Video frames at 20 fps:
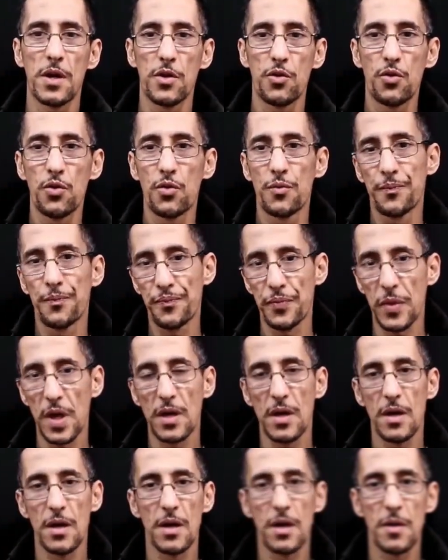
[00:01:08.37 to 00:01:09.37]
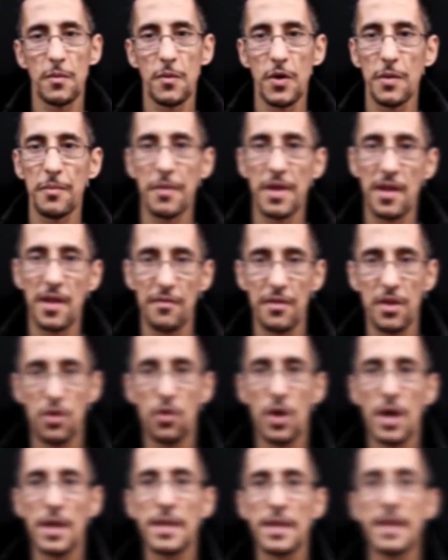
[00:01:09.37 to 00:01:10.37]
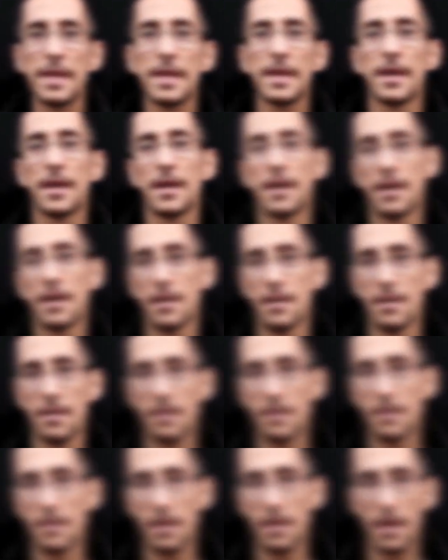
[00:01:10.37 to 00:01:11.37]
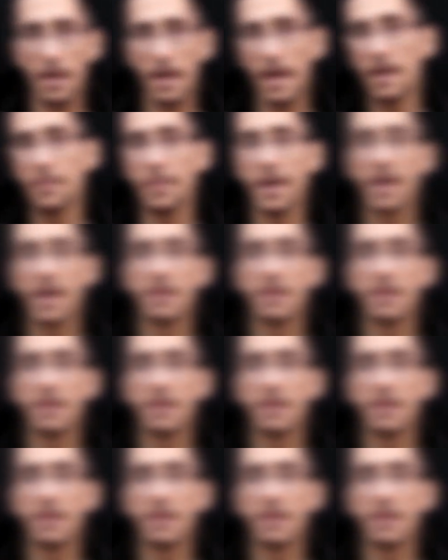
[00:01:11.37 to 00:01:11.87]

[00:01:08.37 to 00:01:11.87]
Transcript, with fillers: من خلال الاشتراك في العرض ديال الأستاذ مصطفى أدردور